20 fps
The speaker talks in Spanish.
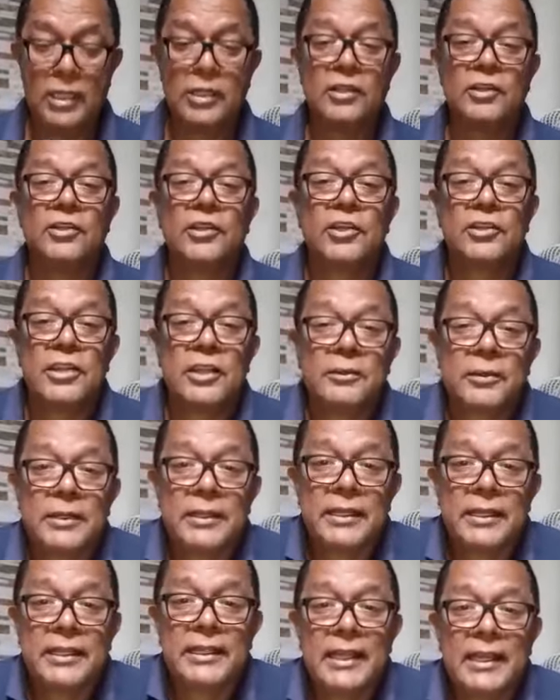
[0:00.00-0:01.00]
Dios te
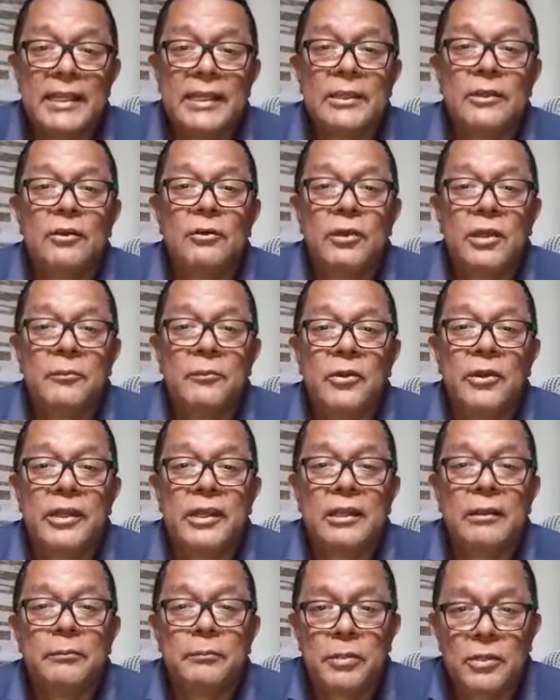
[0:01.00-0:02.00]
bendiga y nos vemos en
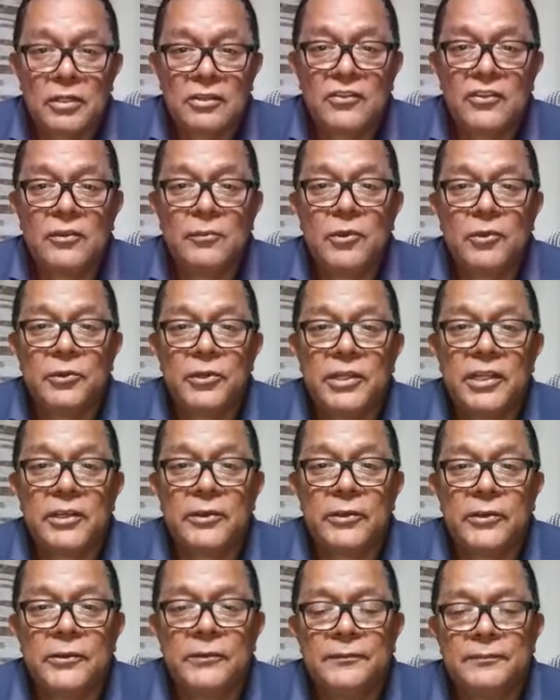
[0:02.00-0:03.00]
el próximo
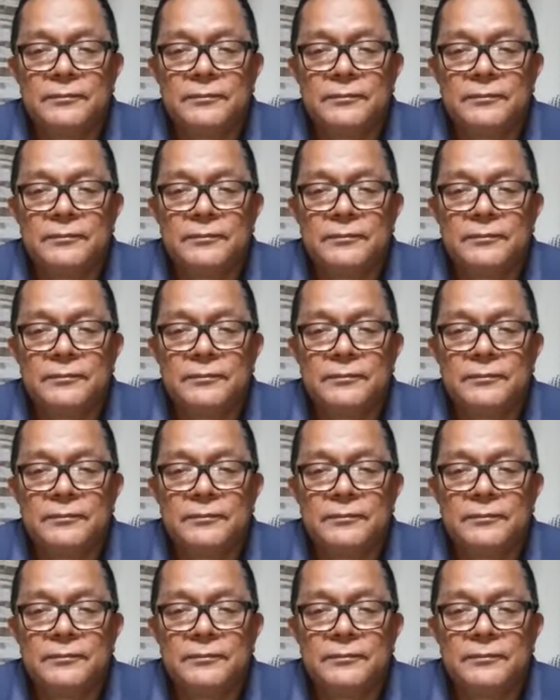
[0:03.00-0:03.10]
video.